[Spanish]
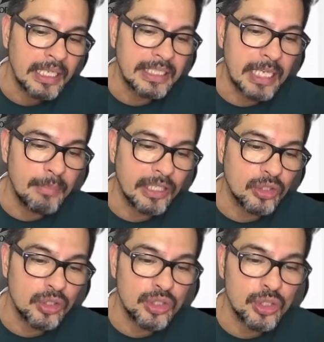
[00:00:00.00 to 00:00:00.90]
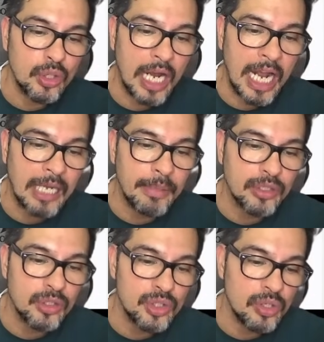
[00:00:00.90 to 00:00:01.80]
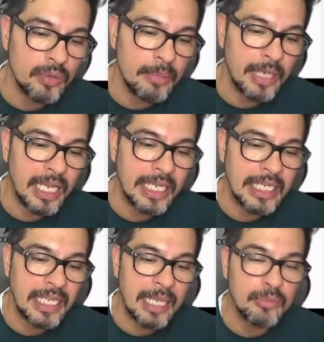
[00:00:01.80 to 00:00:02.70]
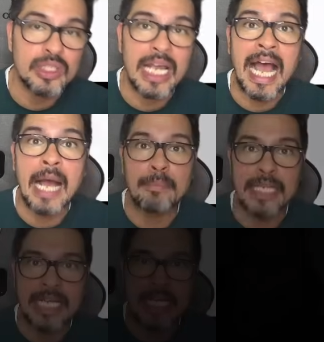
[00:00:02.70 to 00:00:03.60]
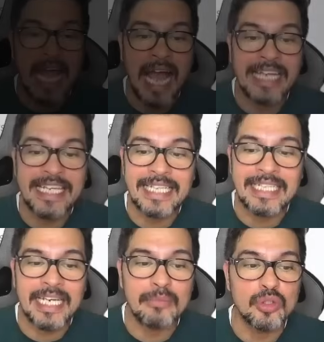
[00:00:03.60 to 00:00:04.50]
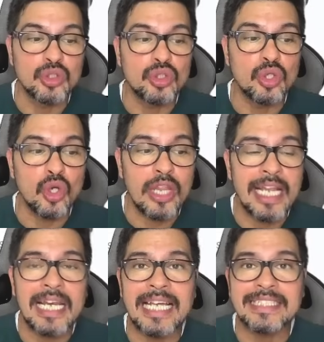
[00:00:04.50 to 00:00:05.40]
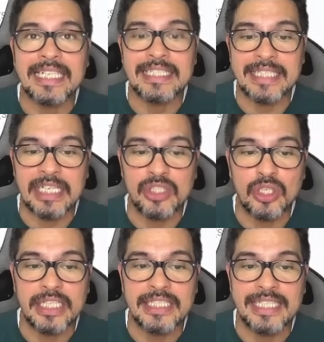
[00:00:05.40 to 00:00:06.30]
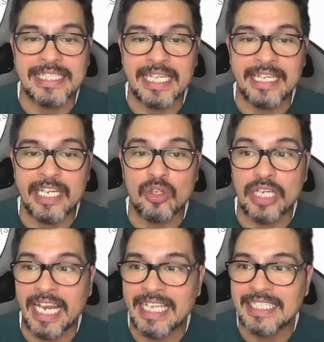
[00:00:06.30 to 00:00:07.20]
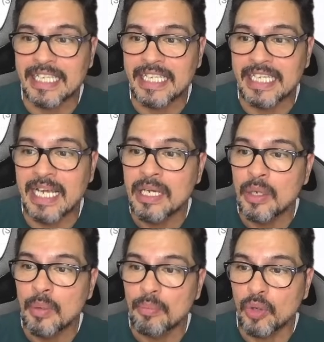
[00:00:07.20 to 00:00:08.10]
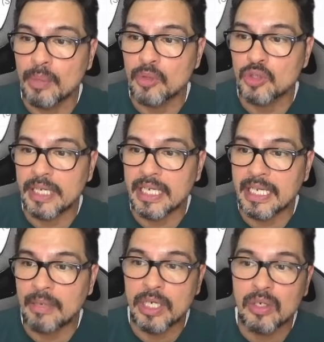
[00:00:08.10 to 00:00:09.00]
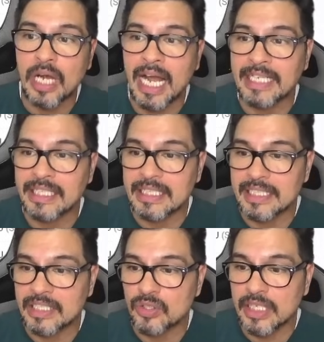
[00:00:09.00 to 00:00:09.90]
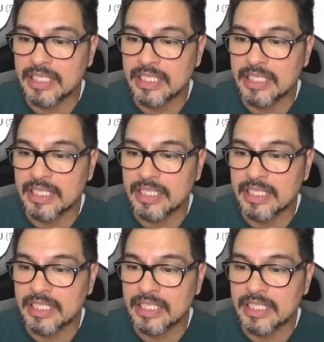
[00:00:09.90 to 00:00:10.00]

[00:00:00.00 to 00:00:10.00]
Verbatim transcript: Del 28 al 28 de noviembre y le damos a aplicar. Aquí ya tenemos todas las transacciones que se dieron ese día podemos ver que bueno, hay transacciones